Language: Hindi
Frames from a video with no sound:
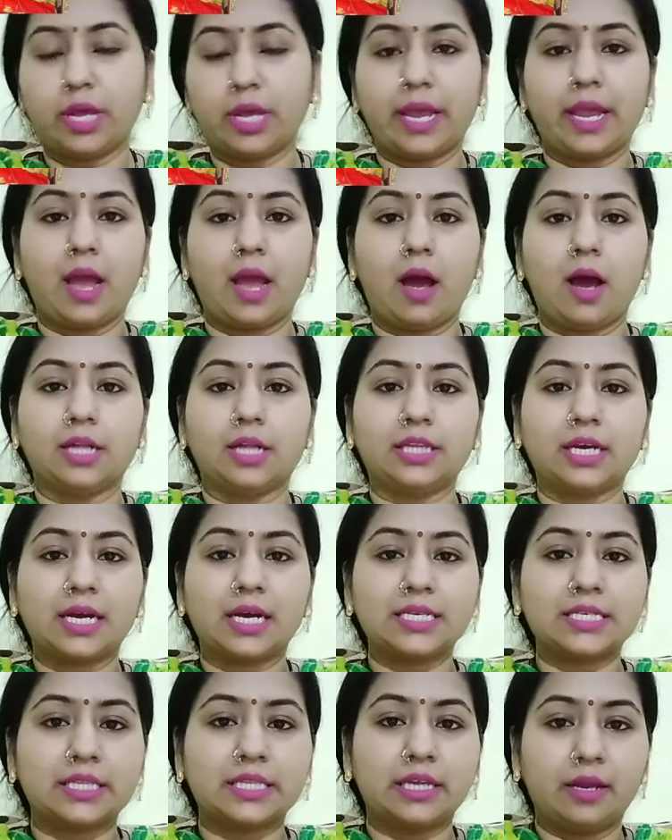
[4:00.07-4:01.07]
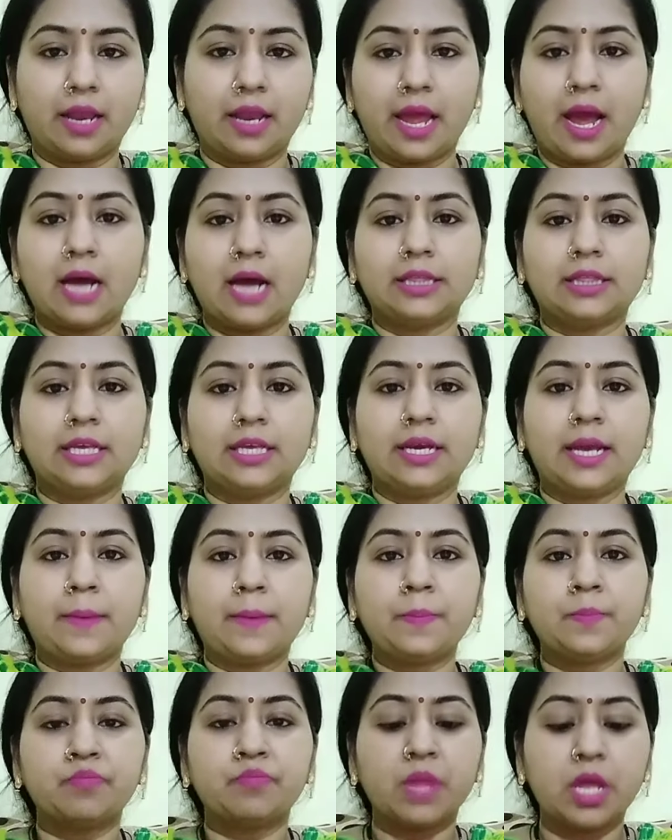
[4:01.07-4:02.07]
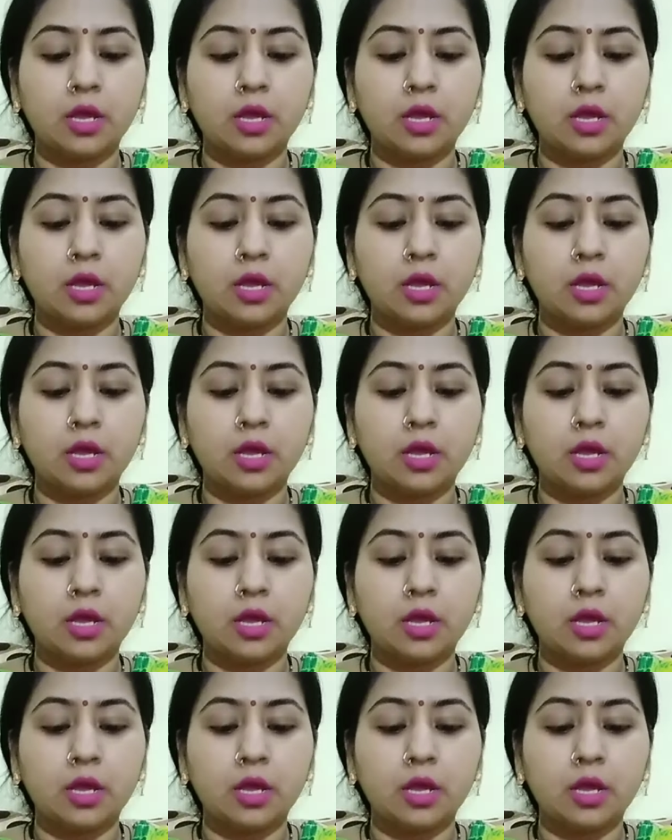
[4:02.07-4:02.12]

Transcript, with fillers: है तो ये यहाँ तक अस्तीनें आती हैं